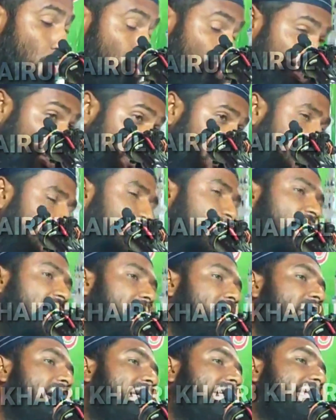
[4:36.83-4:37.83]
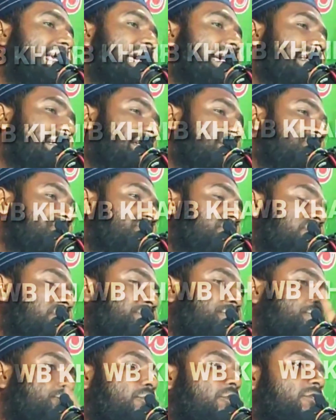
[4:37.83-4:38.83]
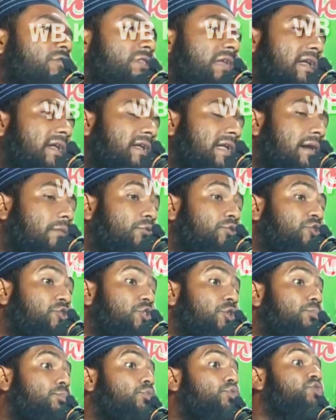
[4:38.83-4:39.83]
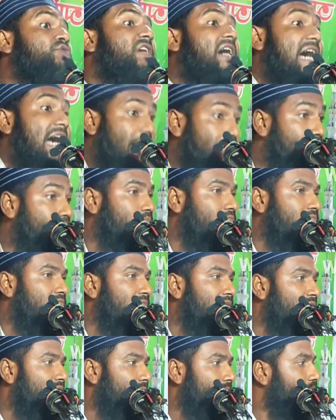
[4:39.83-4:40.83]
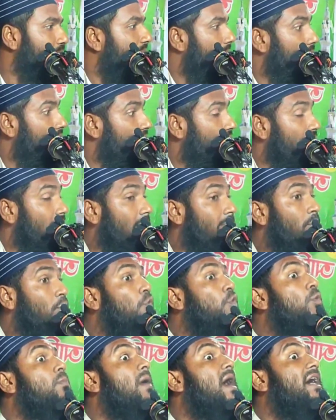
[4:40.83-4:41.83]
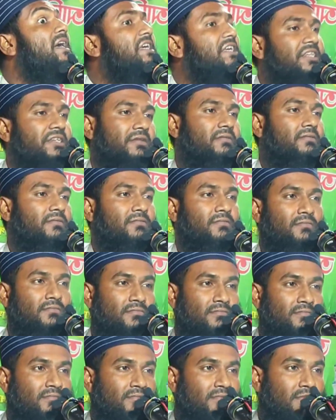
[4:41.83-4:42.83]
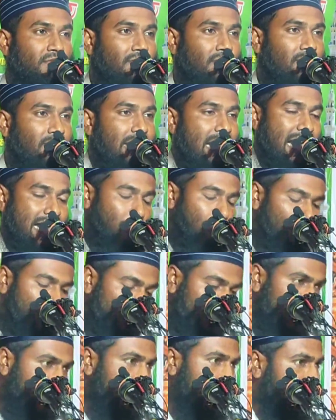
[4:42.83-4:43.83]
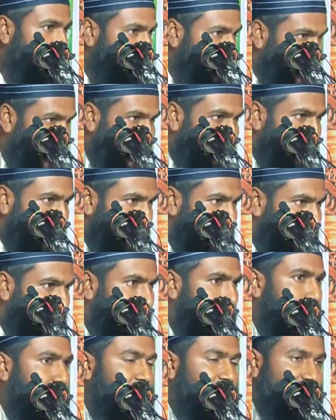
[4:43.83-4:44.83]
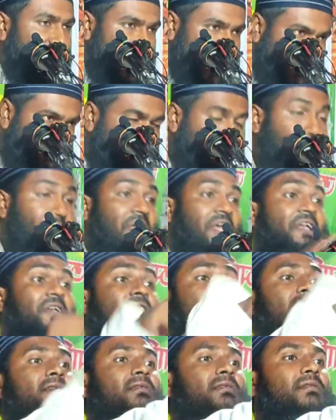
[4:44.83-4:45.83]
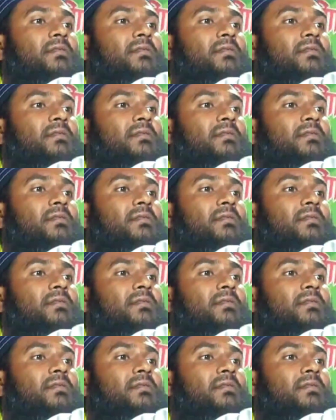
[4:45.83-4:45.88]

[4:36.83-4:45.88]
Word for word: ধনী লোকের বেটা একটা ছেলে ছিল তার নাম হচ্ছে মুসাব বাপের নাম উমাইর এক কথায় তার নাম হচ্ছে মুসাব বিন